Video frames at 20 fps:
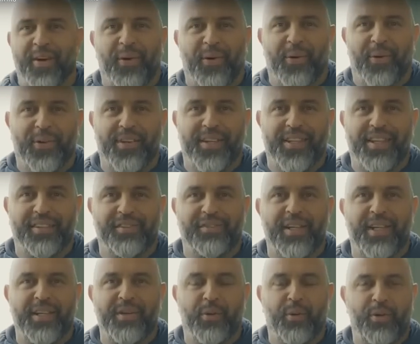Und
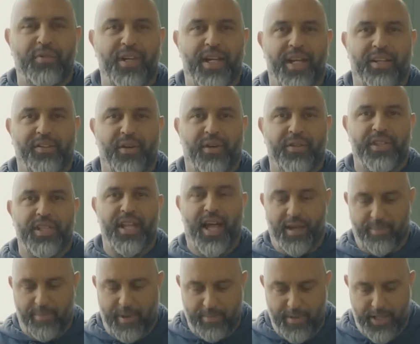deswegen holen wir das heute
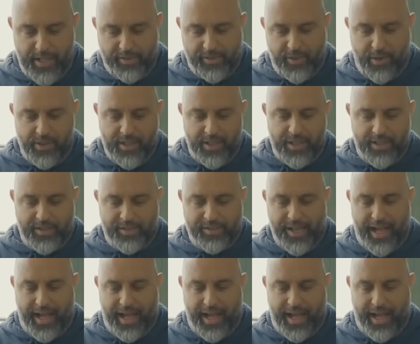nach. Bei mir ist heute